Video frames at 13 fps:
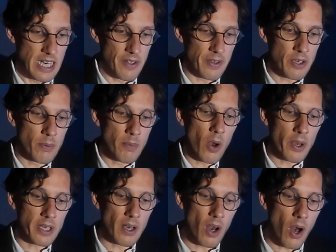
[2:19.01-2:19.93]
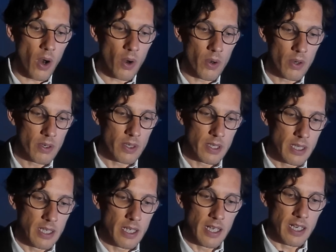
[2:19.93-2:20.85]
L'événement est grand,
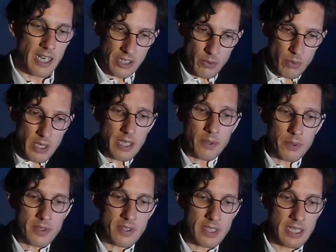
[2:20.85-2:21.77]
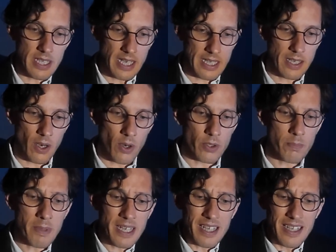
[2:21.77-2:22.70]
la nuit aussi est
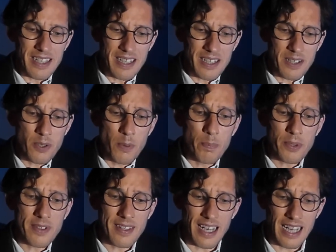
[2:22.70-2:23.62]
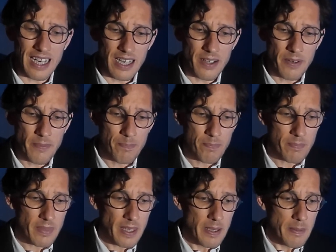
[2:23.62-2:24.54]
grande, mais que peut-elle
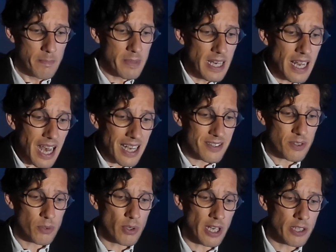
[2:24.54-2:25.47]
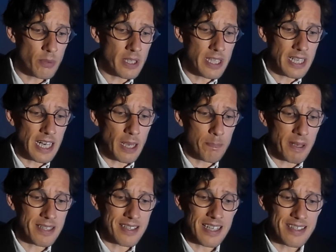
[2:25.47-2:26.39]
Mille astres de la nuit n'éclairent
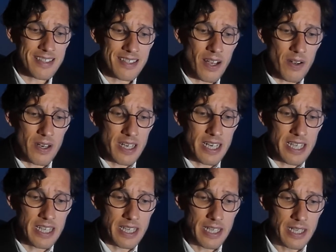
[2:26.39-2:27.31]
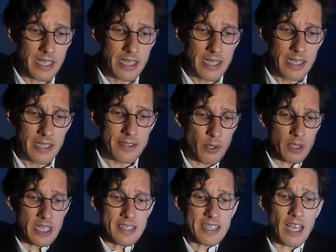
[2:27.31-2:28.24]
pas un seul lit.
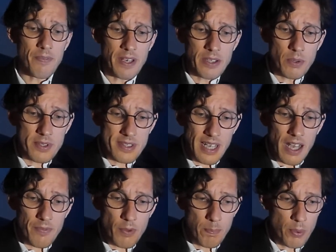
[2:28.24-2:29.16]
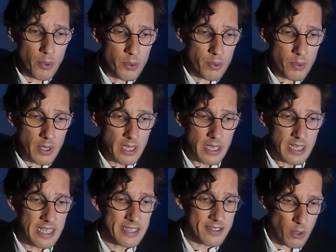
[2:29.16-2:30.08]
Ceux qui savaient ne savent plus.
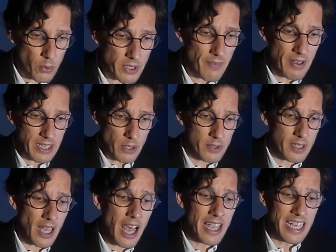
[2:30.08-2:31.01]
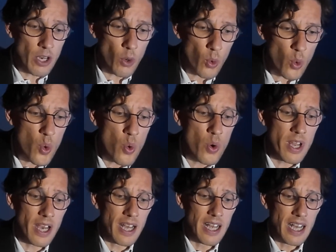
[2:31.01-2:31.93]
Ils sautent avec le train, ils
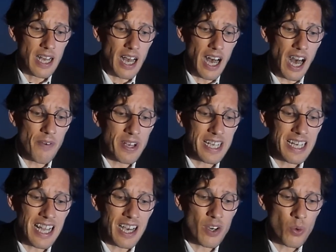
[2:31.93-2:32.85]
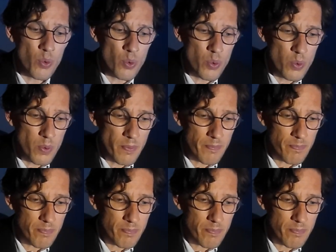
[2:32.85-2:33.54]
roulent avec la roue.